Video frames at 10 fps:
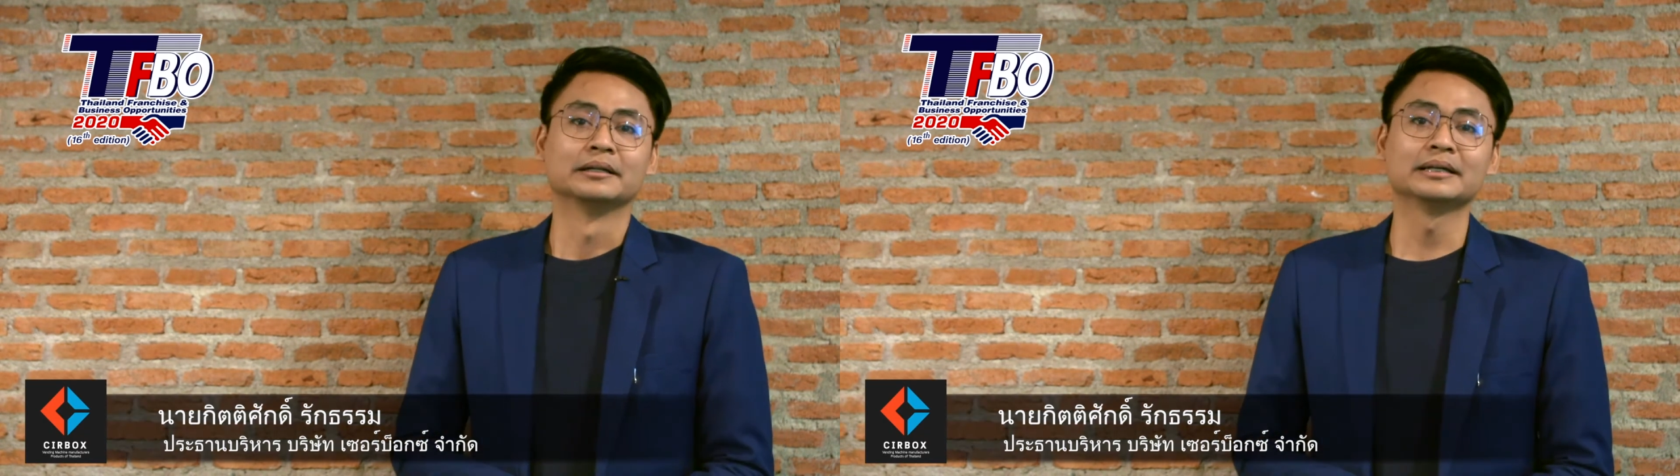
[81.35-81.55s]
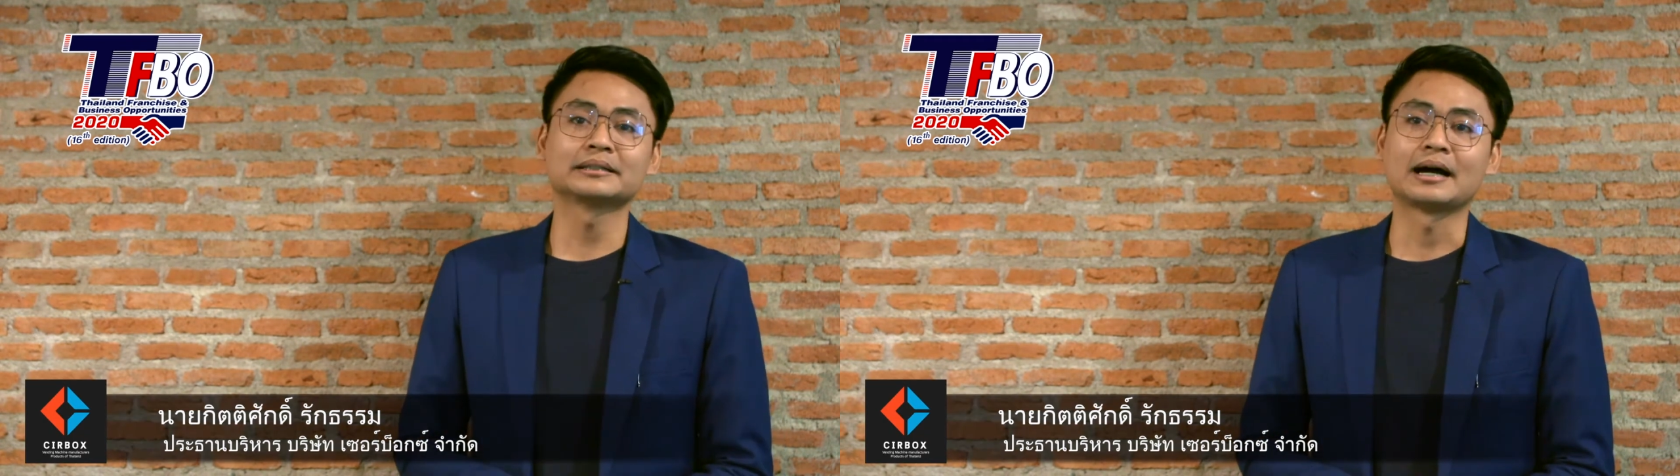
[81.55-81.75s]

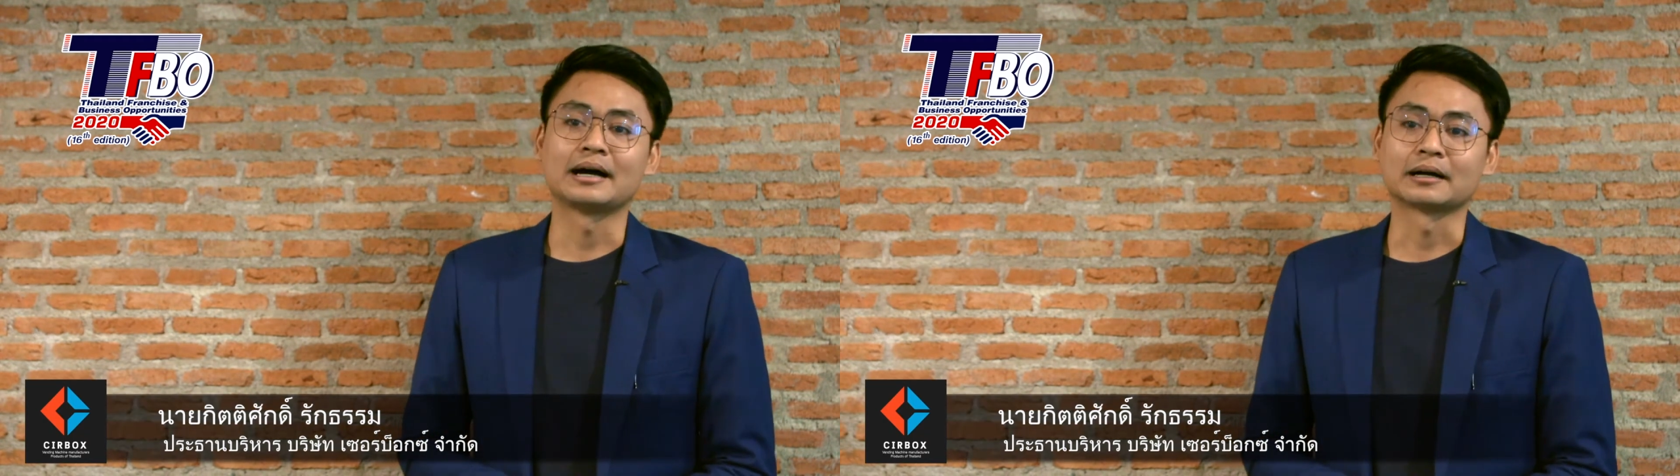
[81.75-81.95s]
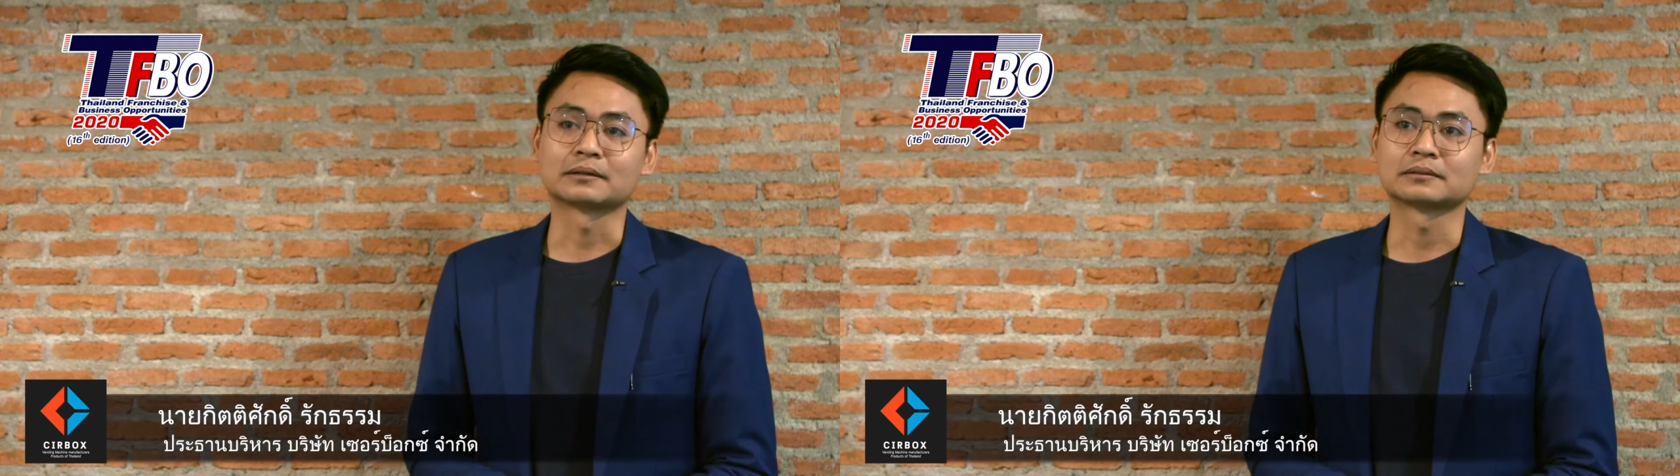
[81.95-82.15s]
เนื่อง
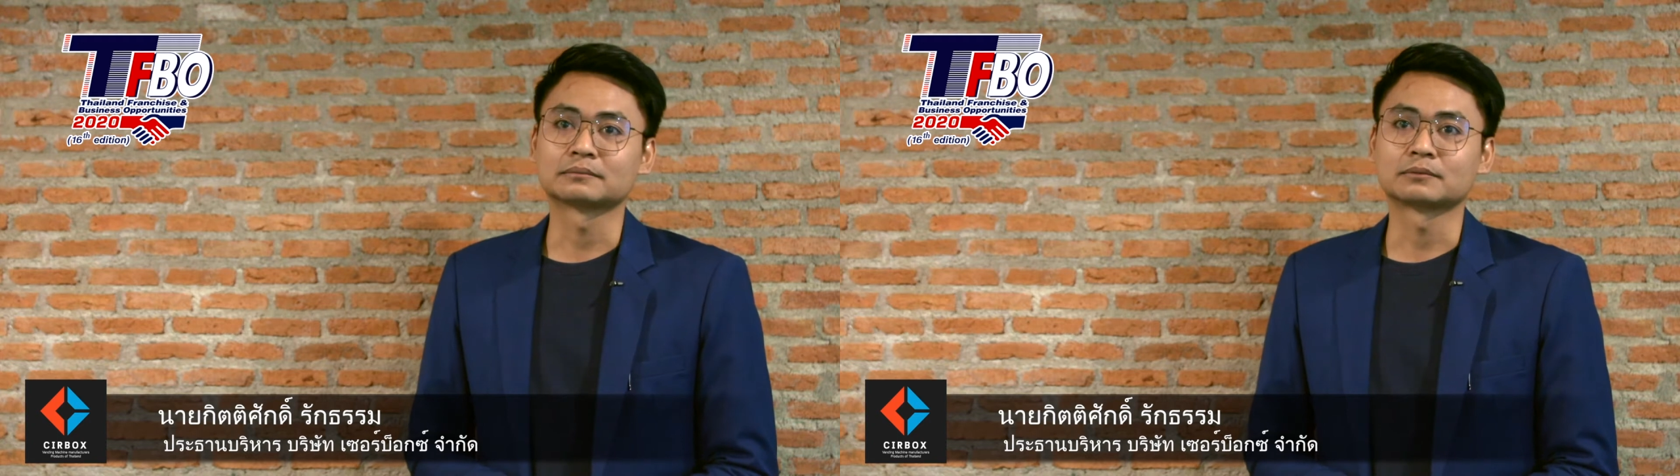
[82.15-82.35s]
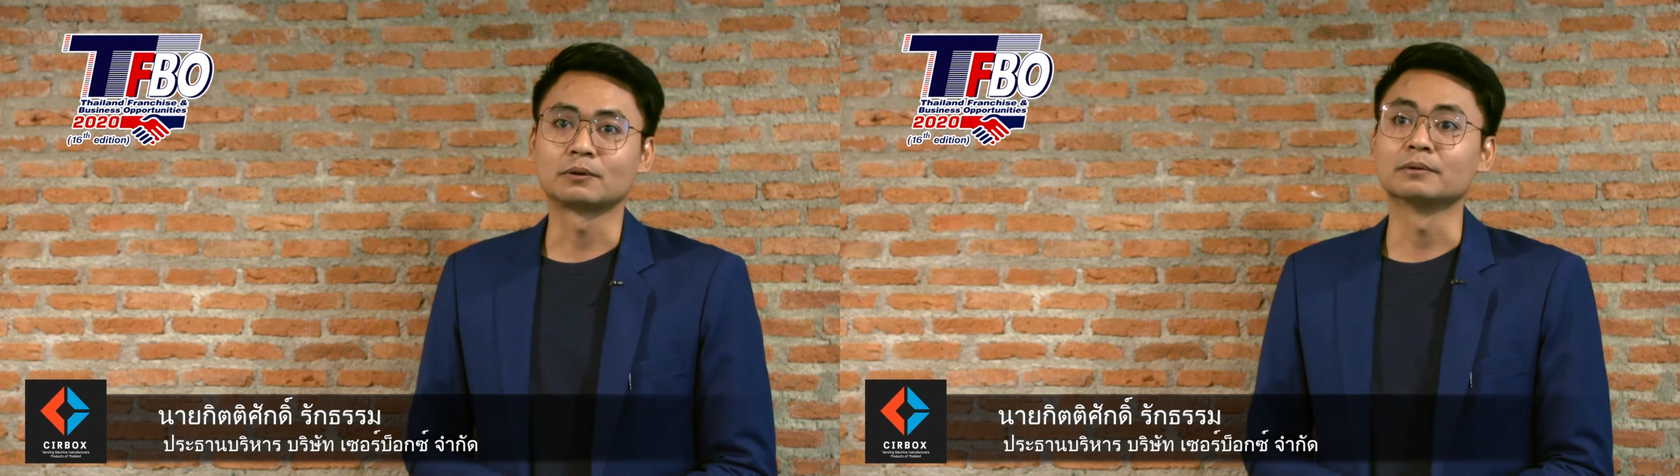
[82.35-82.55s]
จาก
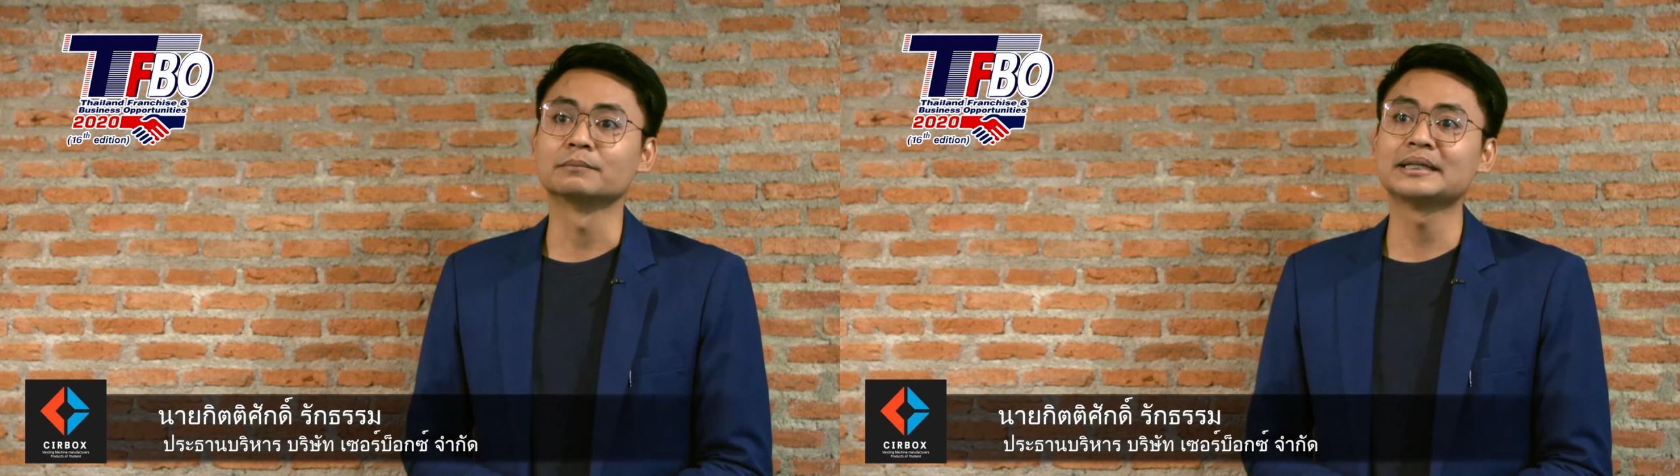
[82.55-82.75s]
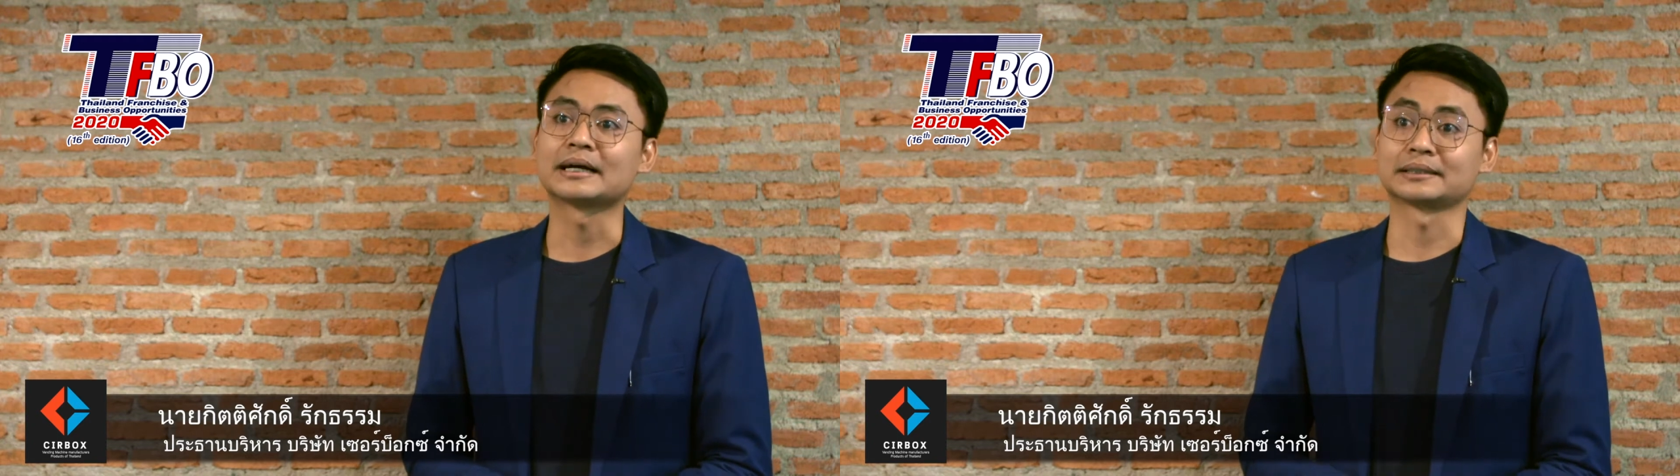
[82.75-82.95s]
คน
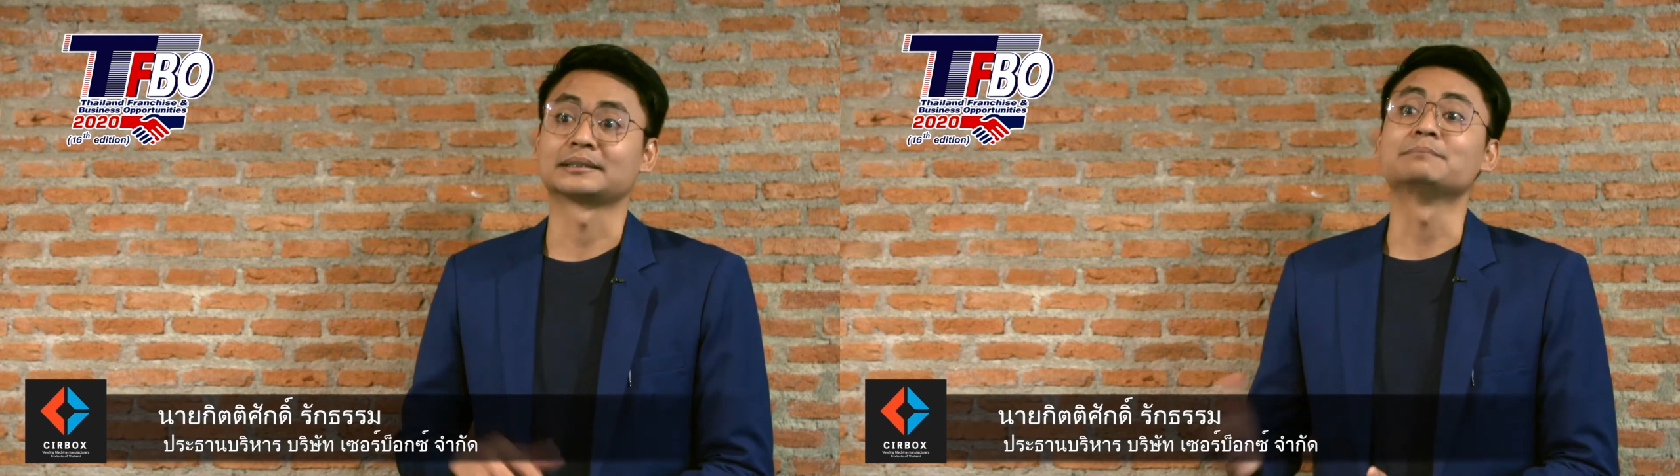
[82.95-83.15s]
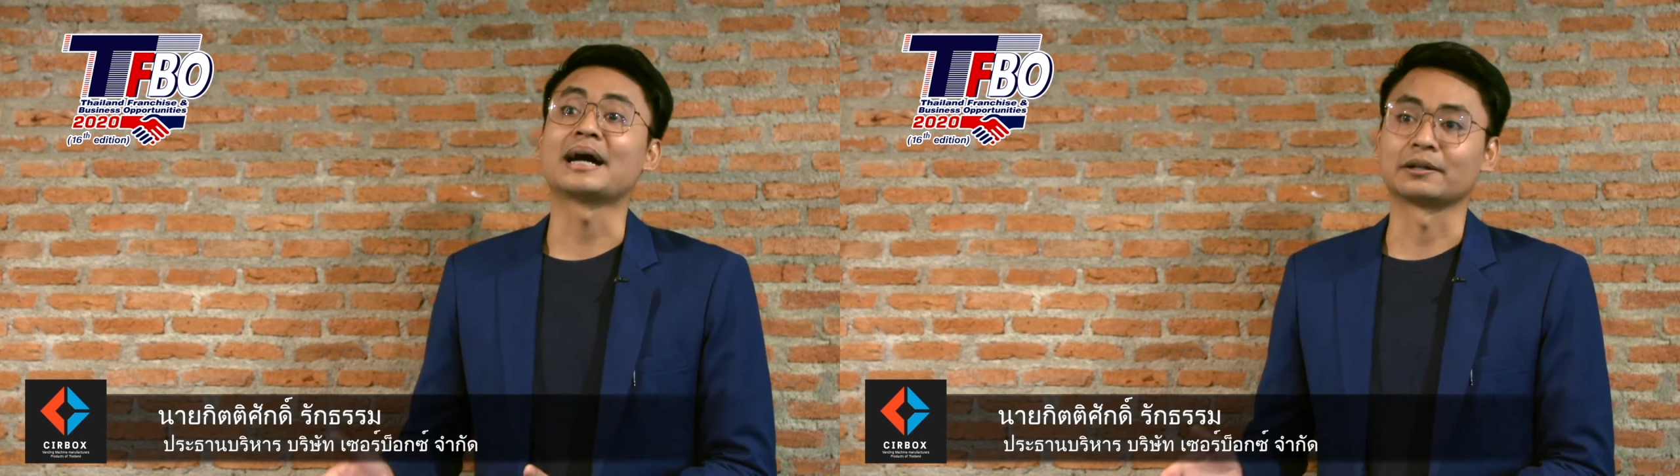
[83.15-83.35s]
ไม่อยากจะ
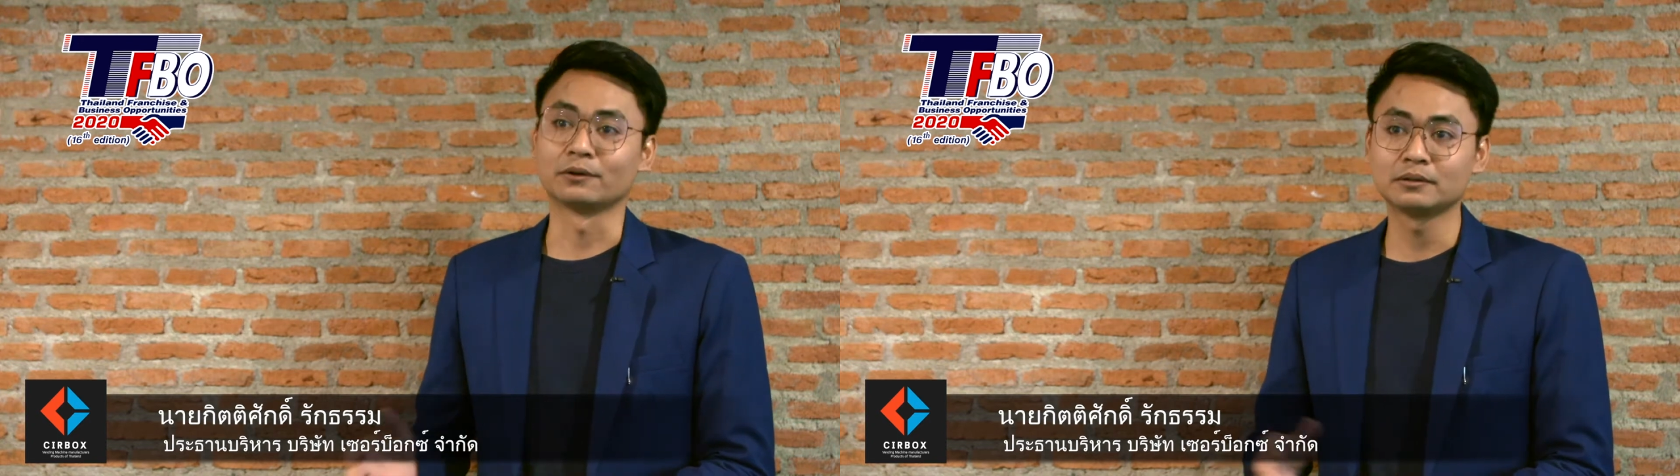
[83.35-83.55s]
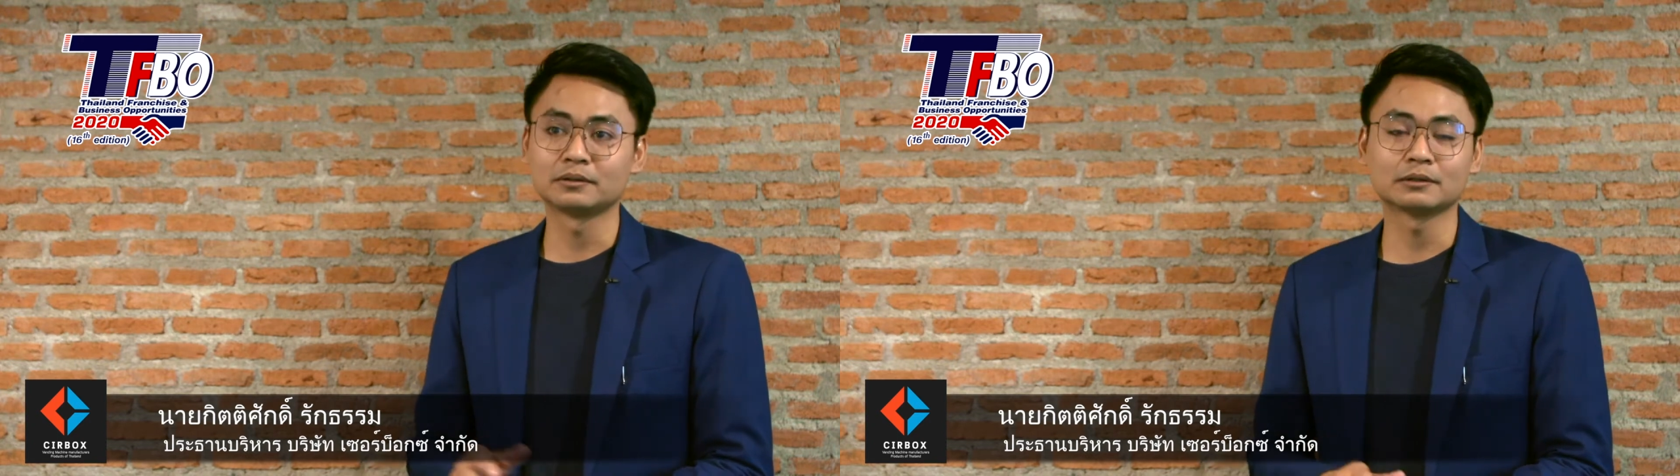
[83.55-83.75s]
สัมผัสเนาะ